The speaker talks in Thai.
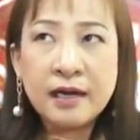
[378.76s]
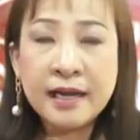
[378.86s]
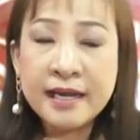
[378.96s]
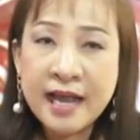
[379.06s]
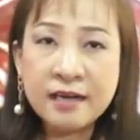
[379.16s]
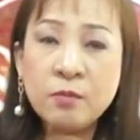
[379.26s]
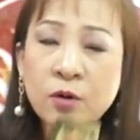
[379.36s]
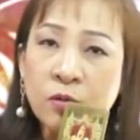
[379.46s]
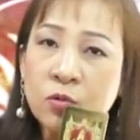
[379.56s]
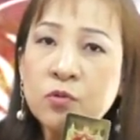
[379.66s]
รายได้ทั้งหม
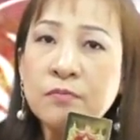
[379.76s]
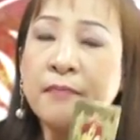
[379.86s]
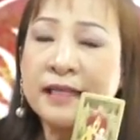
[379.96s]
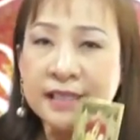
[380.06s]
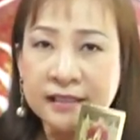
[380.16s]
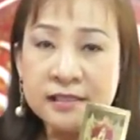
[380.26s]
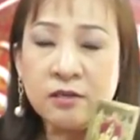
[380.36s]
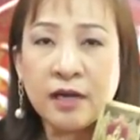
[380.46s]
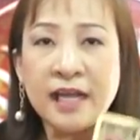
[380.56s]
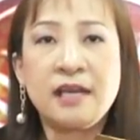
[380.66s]
ดของคุณมาจากเรื่อ
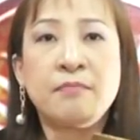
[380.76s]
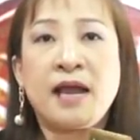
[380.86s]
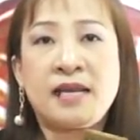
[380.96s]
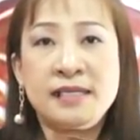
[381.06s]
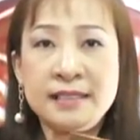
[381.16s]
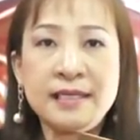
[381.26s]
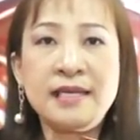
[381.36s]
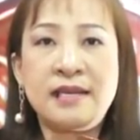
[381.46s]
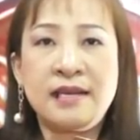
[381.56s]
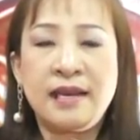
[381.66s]
งของการทำงานทั้ง
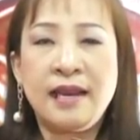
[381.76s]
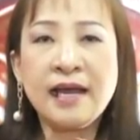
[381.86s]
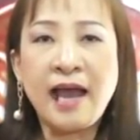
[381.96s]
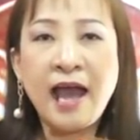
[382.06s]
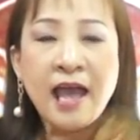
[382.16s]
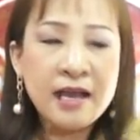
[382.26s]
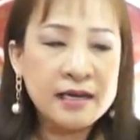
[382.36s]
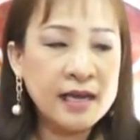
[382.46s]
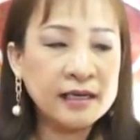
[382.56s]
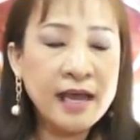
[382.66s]
สิ้นนะคะ
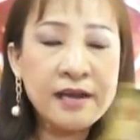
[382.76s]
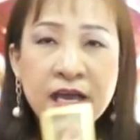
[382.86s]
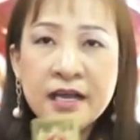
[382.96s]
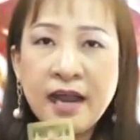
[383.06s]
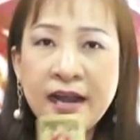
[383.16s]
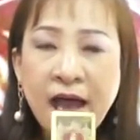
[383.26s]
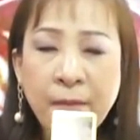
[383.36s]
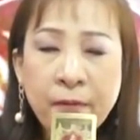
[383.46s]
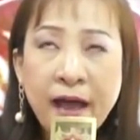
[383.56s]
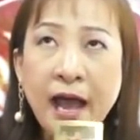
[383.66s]
ดังนั้นถ้าถา
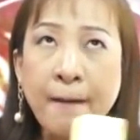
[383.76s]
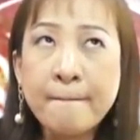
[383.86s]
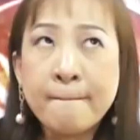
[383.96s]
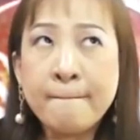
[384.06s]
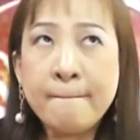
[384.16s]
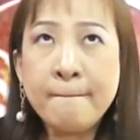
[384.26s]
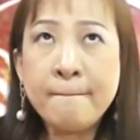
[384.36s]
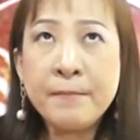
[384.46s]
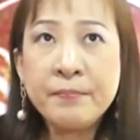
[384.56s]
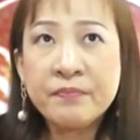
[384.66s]
มว่า อื
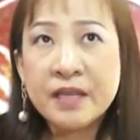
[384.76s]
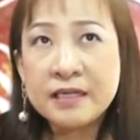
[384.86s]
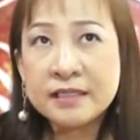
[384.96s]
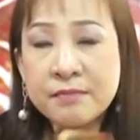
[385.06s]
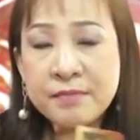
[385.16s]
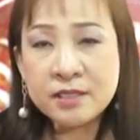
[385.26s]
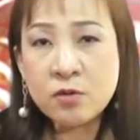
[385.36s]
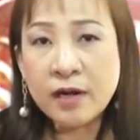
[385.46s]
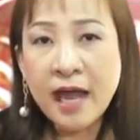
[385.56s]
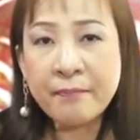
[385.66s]
มจะมีโช
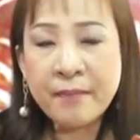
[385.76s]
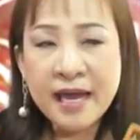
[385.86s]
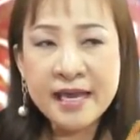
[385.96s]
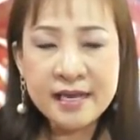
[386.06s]
คลาภไหม